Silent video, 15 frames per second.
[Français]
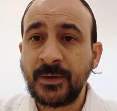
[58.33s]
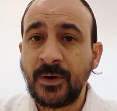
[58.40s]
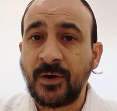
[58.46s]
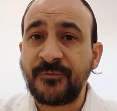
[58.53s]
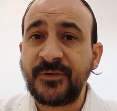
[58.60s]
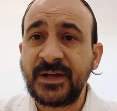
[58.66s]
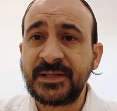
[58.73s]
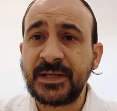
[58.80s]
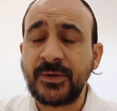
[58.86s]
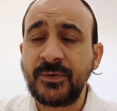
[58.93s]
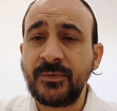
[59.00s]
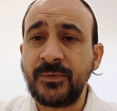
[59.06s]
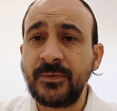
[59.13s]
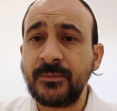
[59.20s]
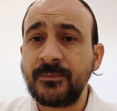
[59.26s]
en fait, il y a
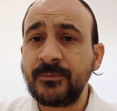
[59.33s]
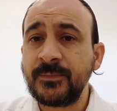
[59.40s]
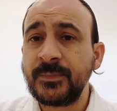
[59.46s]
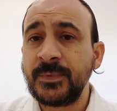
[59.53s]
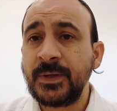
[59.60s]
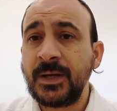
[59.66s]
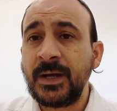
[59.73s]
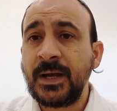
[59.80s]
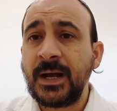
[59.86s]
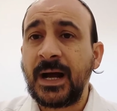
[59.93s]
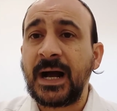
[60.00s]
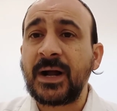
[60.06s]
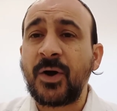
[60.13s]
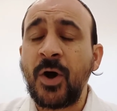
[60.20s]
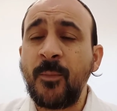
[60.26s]
eu
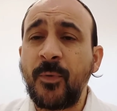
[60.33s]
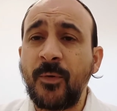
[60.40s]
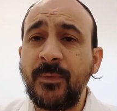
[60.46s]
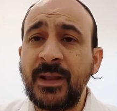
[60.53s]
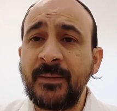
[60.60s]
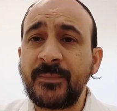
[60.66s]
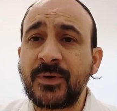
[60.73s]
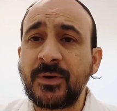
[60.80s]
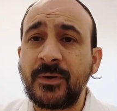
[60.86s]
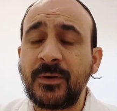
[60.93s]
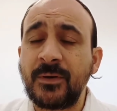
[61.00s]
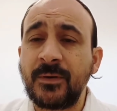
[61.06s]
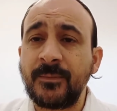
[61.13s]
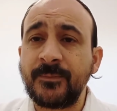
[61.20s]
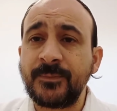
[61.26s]
un grand problème
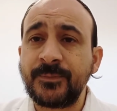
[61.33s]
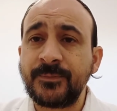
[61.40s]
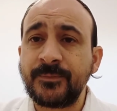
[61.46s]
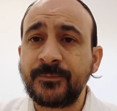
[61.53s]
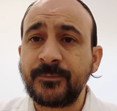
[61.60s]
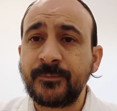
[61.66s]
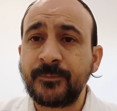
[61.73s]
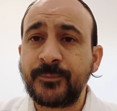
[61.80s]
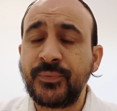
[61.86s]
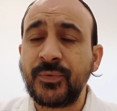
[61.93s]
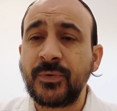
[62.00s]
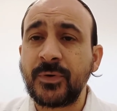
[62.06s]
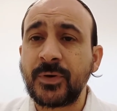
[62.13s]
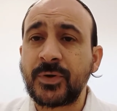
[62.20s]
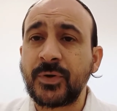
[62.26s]
quand,
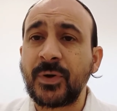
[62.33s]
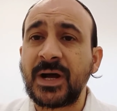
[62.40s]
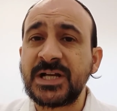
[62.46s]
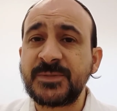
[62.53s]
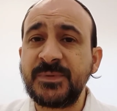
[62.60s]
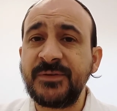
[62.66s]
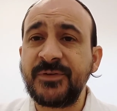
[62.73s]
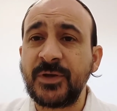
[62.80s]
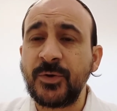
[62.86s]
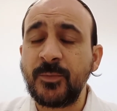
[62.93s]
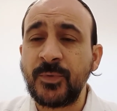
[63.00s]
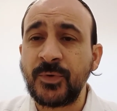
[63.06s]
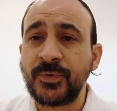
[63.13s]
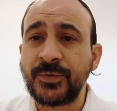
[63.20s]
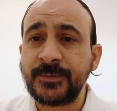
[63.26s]
pour que Rajbi vienne au
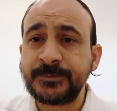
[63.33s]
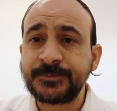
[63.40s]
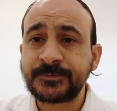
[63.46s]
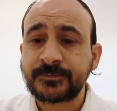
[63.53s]
monde.